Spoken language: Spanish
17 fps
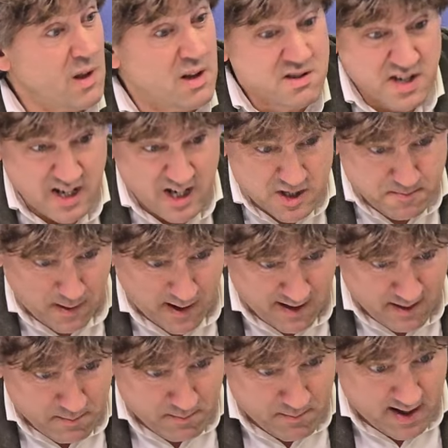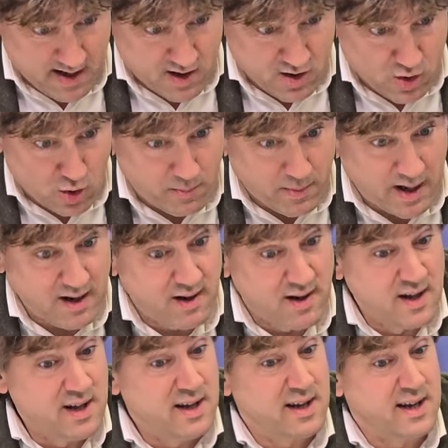Si les parecen bien o mal
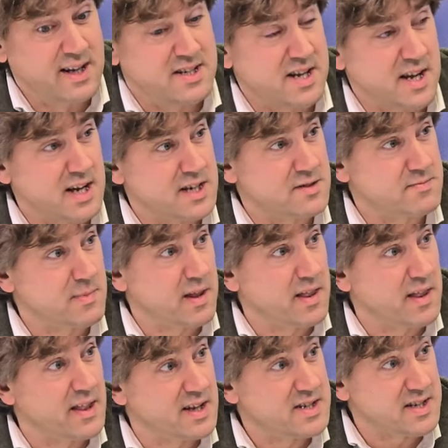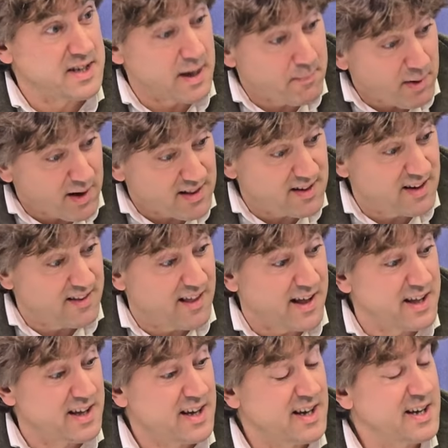esas medidas. Y a partir de
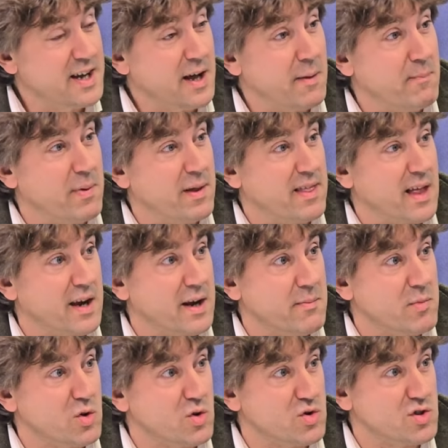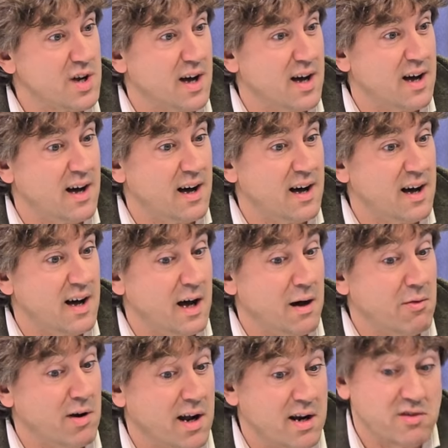ahí empezaremos a,
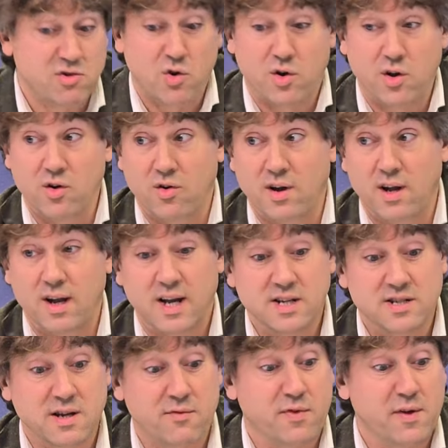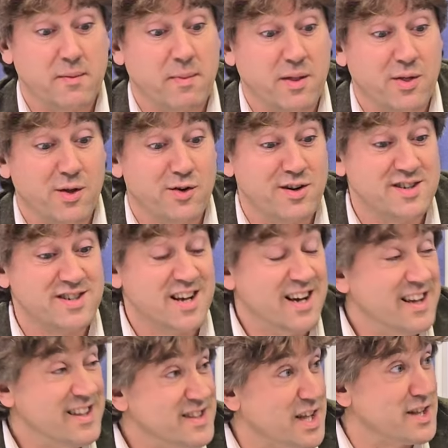hablar. Yo creo que las afirmaciones
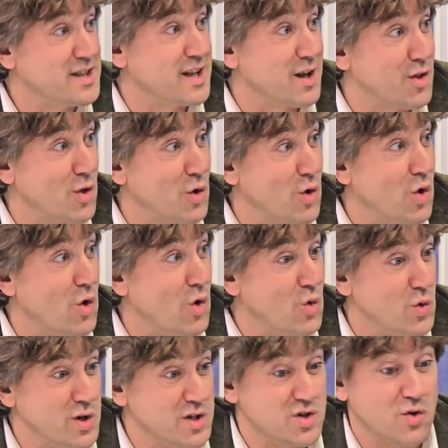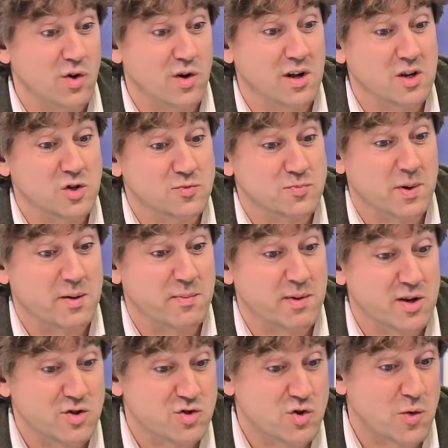de trazo grueso en los
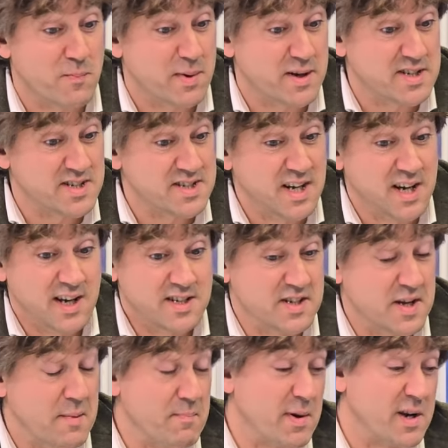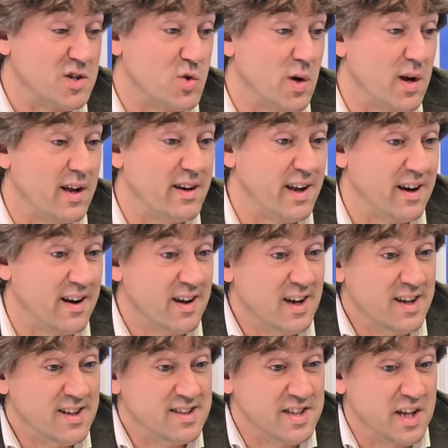primeros compases siempre suelen ir
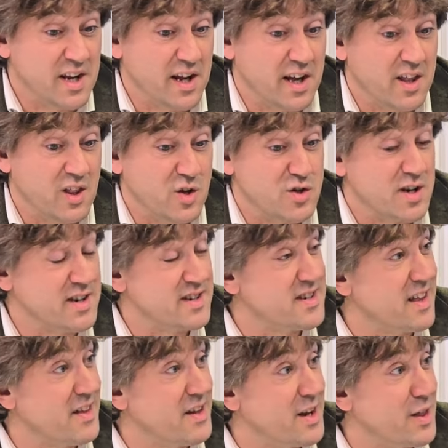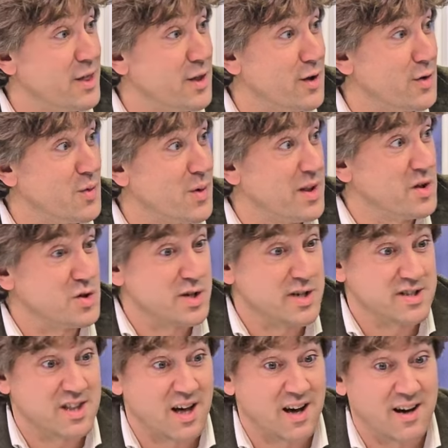dirigidos en esa dirección cuando se
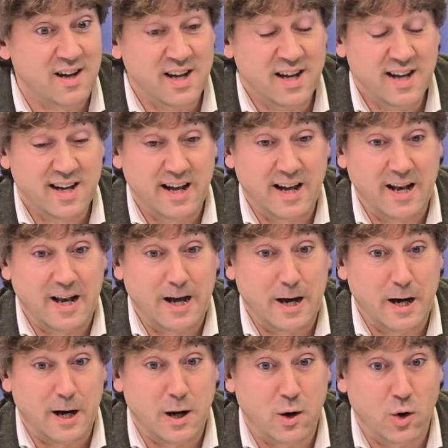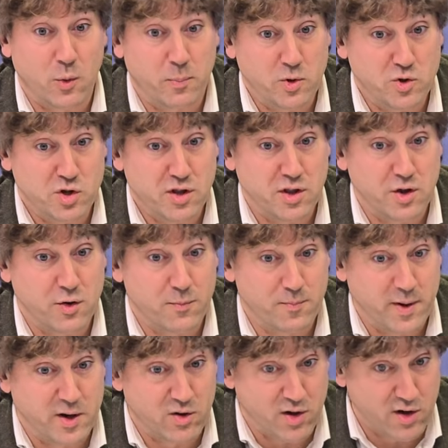está en la oposición,
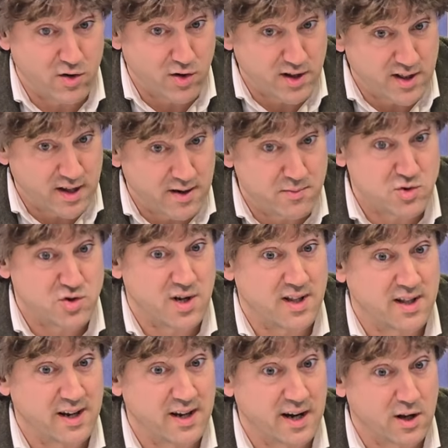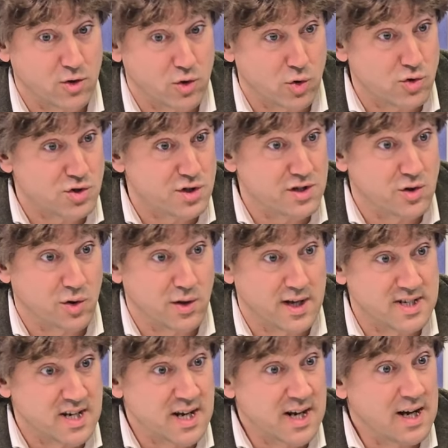pero creo que tenemos que tener todos y
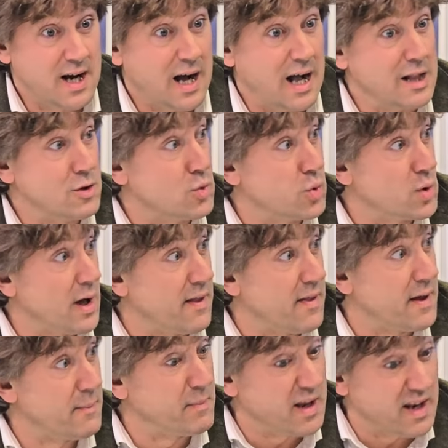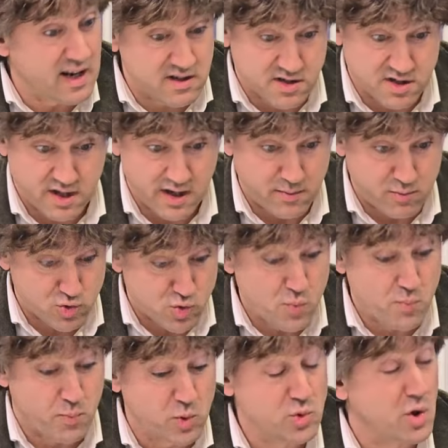todas altura de miras. Tenemos
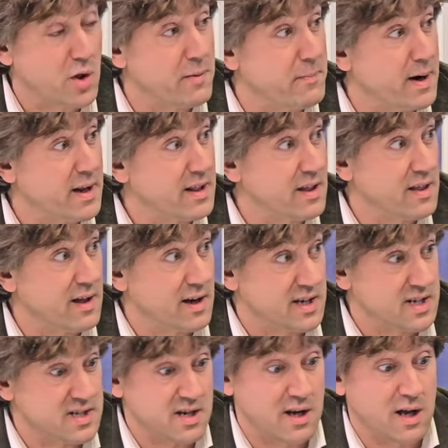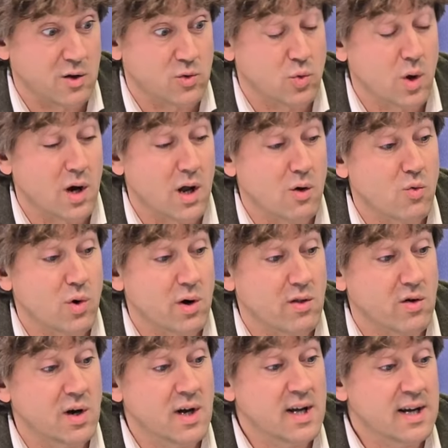un punto de partida que es el actual
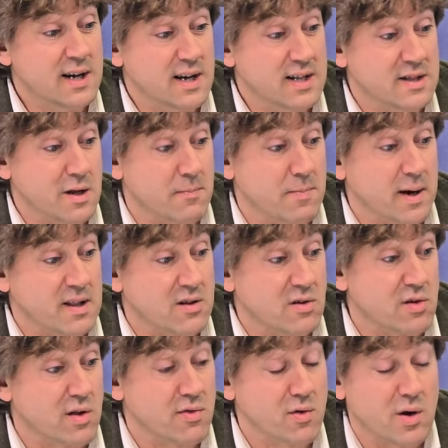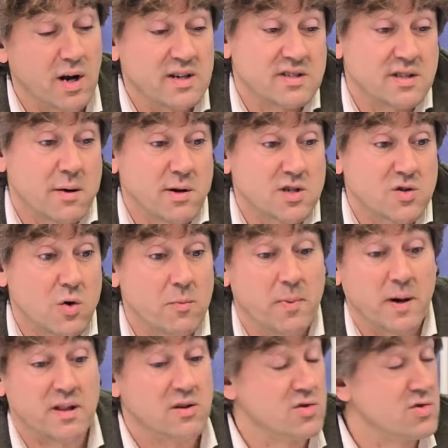acuerdo entre el Partido Nacionalista Vasco y el
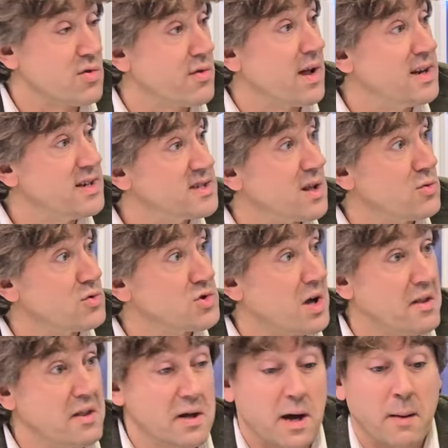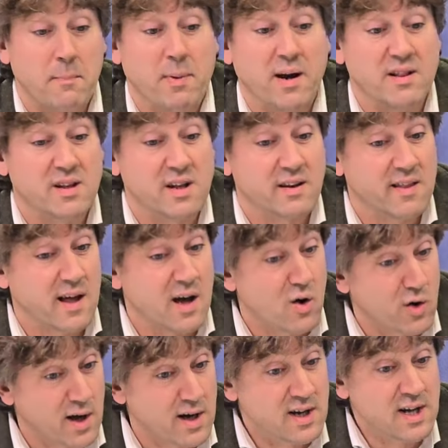Partido Socialista de Euskadi. A partir de
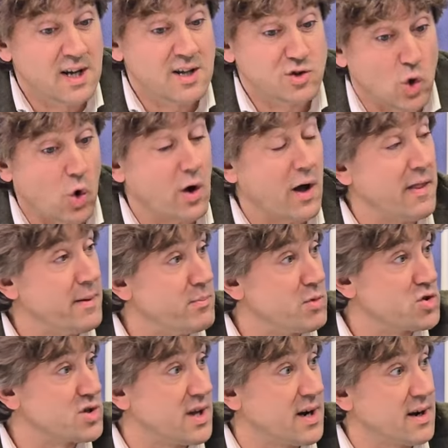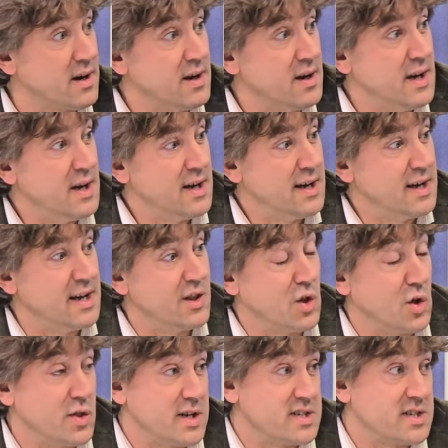ahora toca demostrar eh,
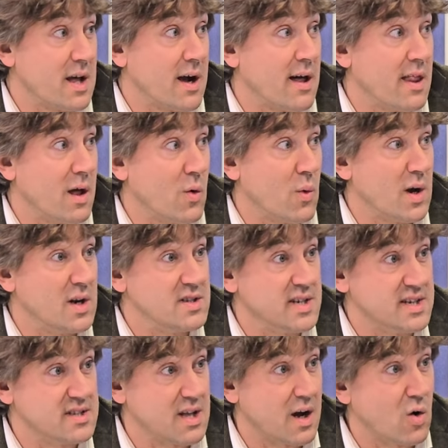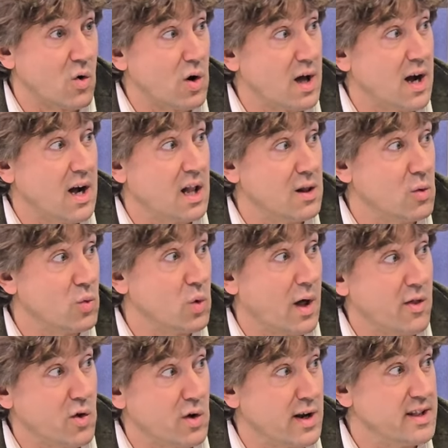dónde está cada cual. Si están con la
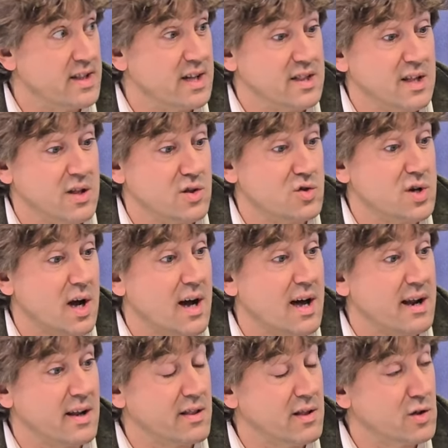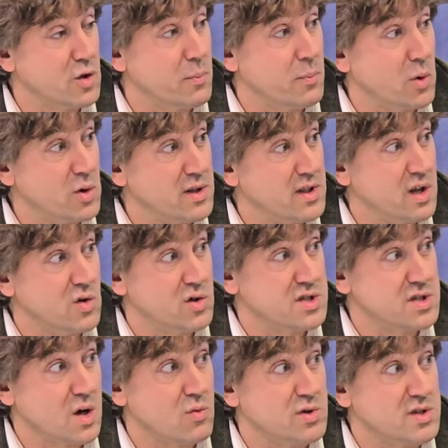calculadora intentando sacar rédito político
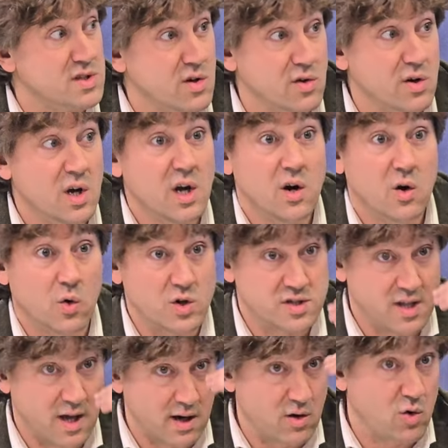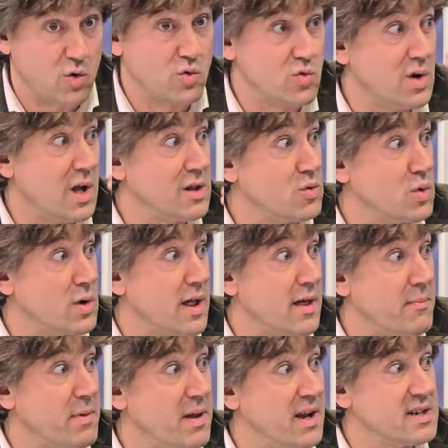esta cuestión o están con una altura de
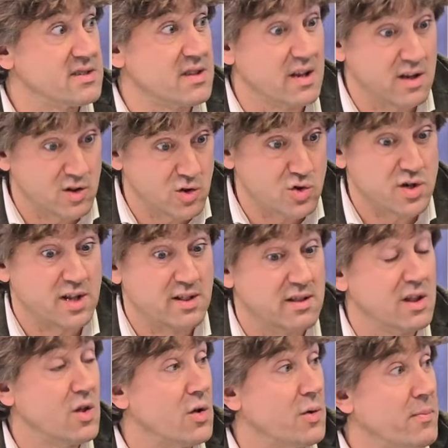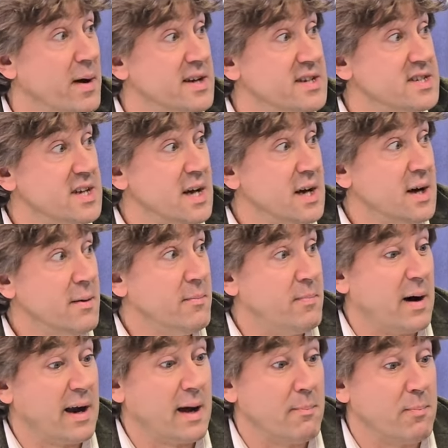miras, teniendo sentido de país,
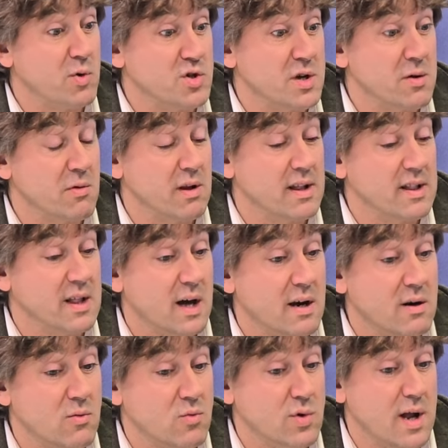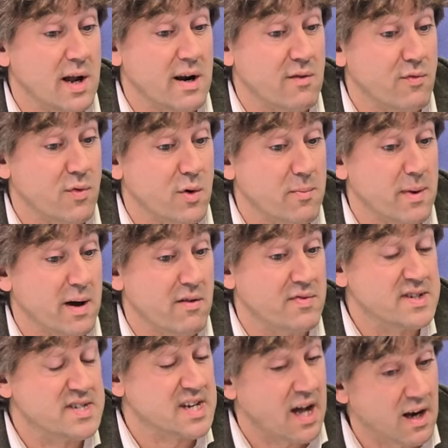para posibilitar una reforma
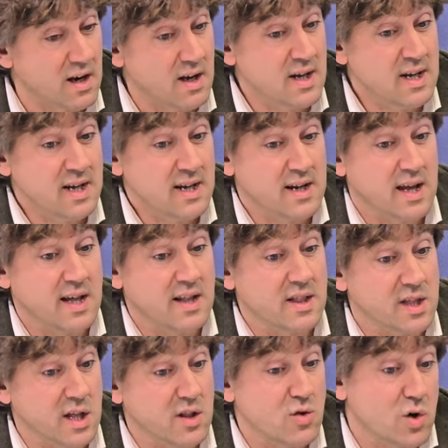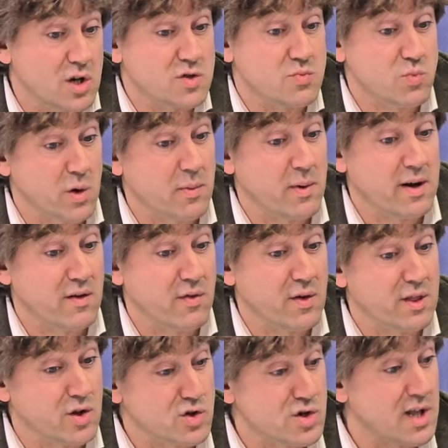fiscal que entiendo que es muy
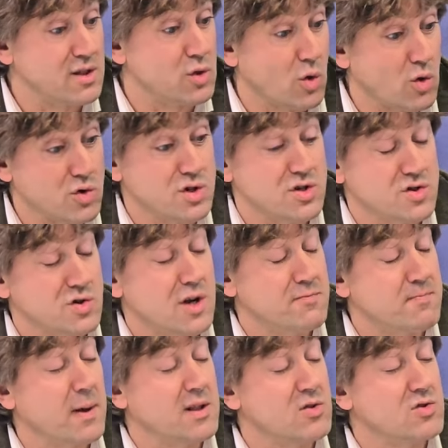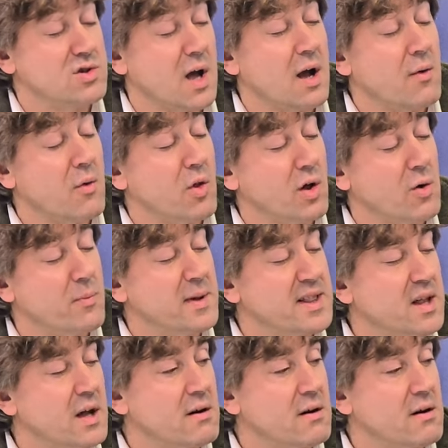beneficiosa en todos esos aspectos que acabo de comentar.